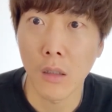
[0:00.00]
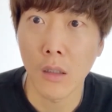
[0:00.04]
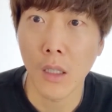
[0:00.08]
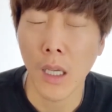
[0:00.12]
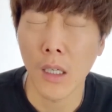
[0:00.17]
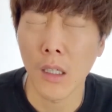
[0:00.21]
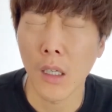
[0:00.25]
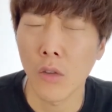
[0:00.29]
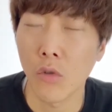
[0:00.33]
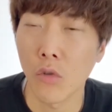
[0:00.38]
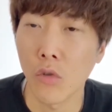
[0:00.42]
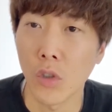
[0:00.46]

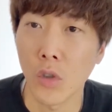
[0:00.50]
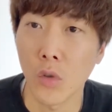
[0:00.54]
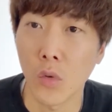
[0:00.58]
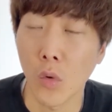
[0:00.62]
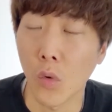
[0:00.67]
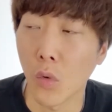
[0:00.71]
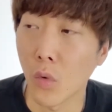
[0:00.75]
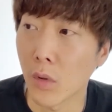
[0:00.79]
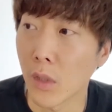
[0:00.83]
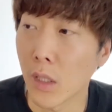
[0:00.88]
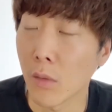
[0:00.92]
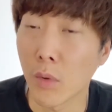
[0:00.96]

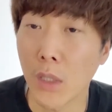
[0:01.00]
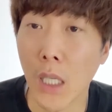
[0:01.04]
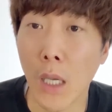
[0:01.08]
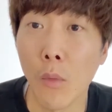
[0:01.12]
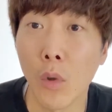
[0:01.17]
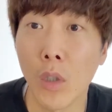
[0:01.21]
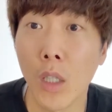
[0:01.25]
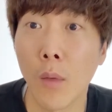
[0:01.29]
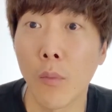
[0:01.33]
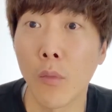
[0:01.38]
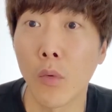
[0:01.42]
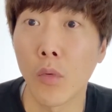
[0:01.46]
달아주시고 네,
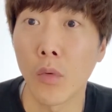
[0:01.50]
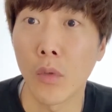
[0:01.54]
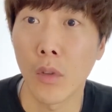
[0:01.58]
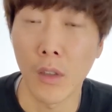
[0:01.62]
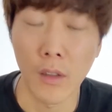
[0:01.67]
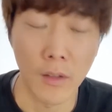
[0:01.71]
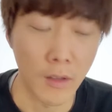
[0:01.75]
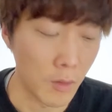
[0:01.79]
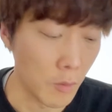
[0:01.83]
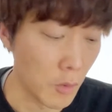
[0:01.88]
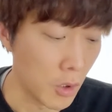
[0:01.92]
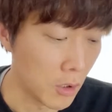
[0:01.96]
잘못된 부분들이
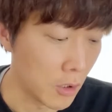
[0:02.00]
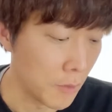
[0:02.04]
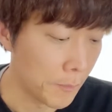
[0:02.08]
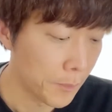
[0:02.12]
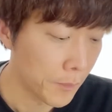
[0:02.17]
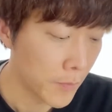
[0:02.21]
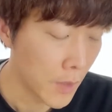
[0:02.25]
있으면